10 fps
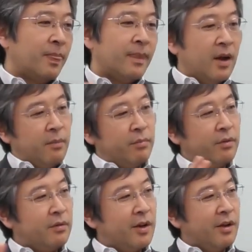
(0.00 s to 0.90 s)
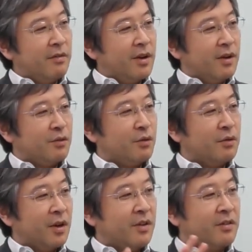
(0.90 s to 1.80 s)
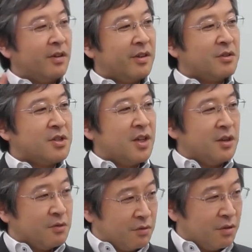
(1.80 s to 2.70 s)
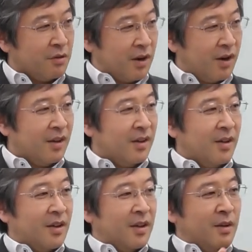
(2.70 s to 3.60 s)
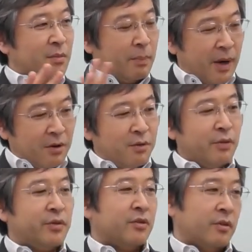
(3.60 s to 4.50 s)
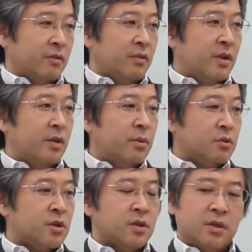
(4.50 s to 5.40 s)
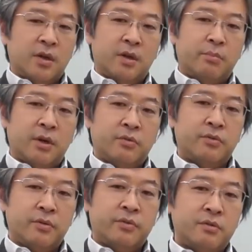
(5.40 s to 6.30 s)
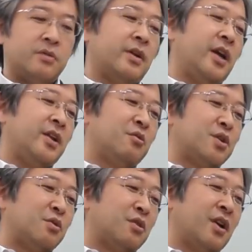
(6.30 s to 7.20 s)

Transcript: で、半分ぐらいはそういうね、政策支援職というか、バックオフィスですよね。今おっしゃった、不祥事は何にもしたこと